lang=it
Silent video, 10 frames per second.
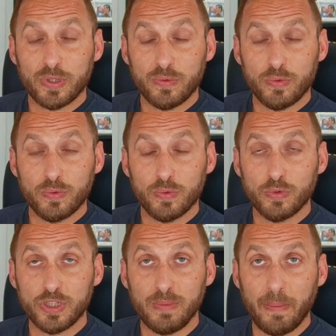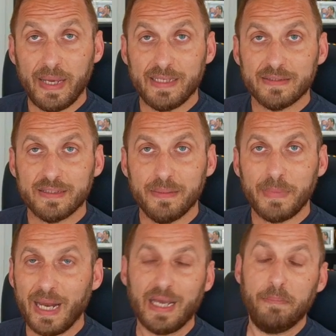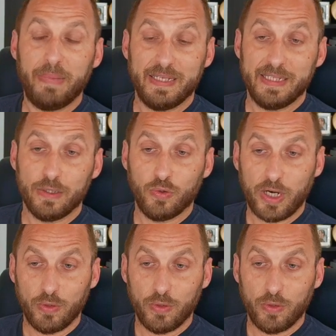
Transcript: ultimamente ma la campagna è ancora